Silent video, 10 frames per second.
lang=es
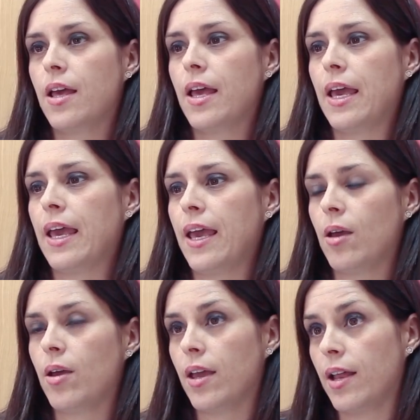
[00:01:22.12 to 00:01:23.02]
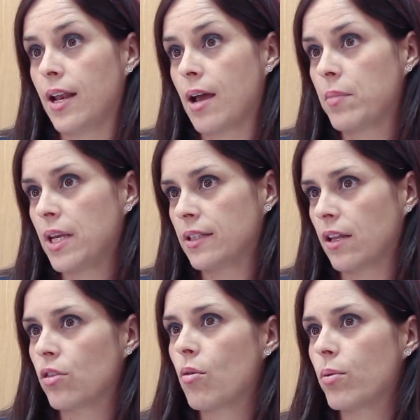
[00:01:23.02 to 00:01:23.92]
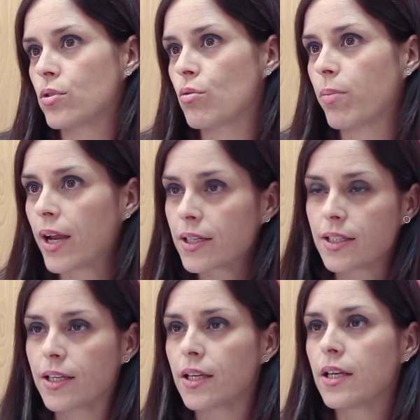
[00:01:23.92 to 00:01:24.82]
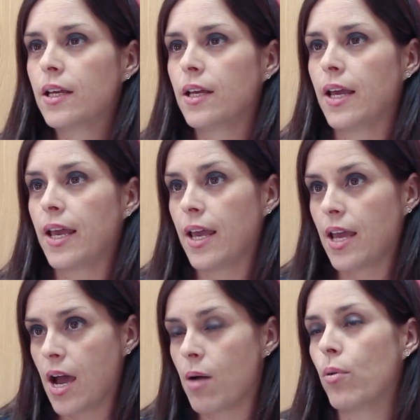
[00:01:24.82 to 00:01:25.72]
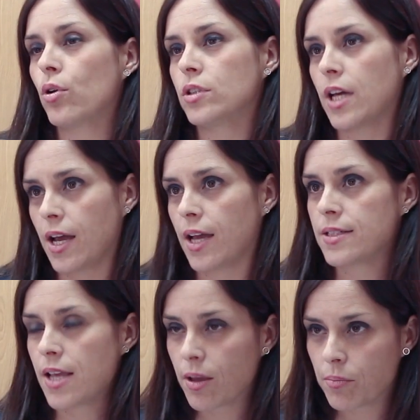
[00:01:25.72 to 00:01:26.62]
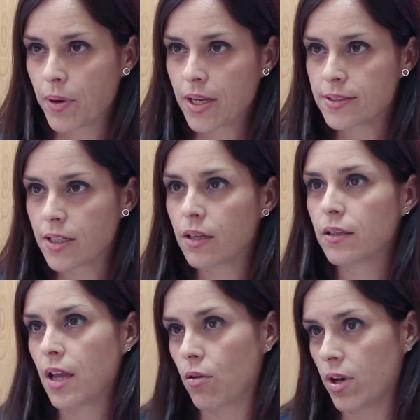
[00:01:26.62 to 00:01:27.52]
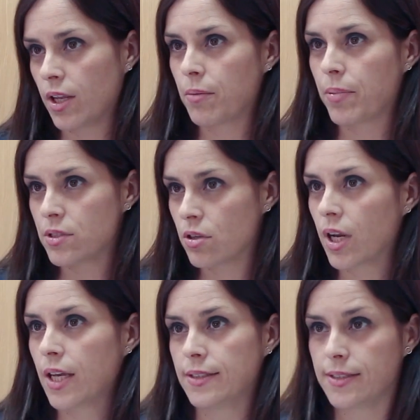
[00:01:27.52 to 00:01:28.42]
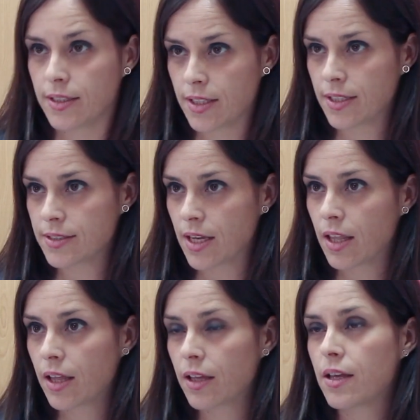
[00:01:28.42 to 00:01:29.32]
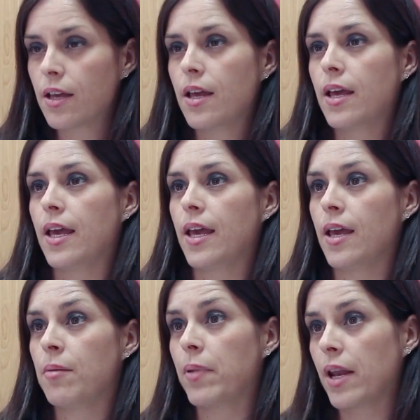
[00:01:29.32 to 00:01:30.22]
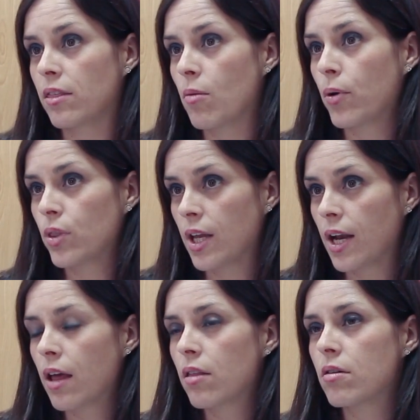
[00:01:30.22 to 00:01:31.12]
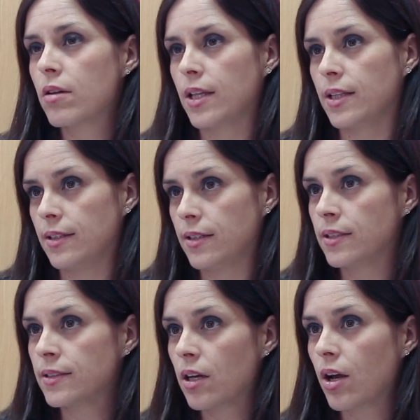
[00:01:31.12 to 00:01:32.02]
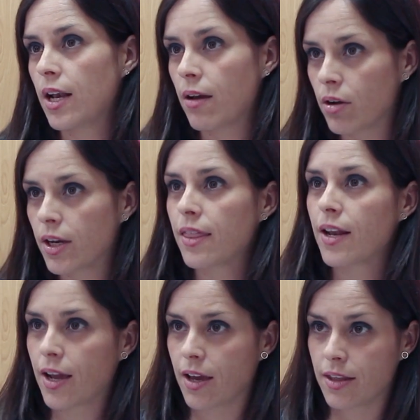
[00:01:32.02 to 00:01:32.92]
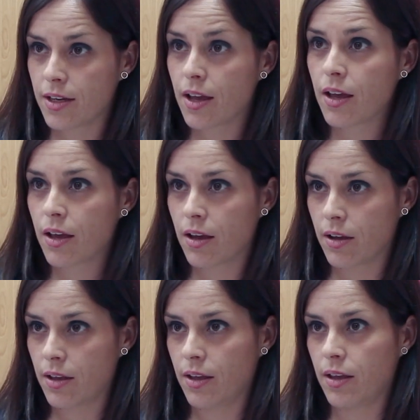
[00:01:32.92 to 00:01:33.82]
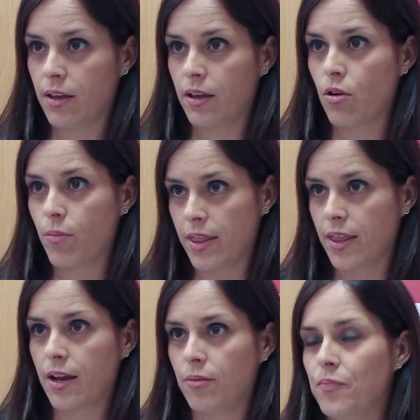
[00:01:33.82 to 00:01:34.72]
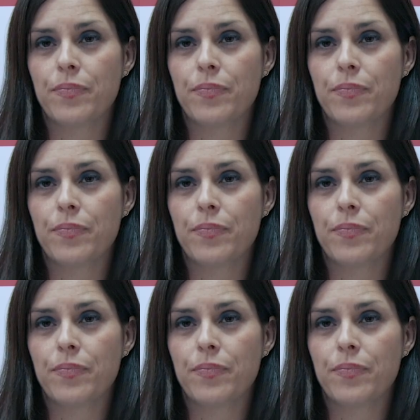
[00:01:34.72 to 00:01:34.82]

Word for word: Eh, la Administración, por su parte, eh, aporta a esas empresas y a cualquier persona que esté interesada eh, precios ponderados en distintos eslabones de la cadena comercial.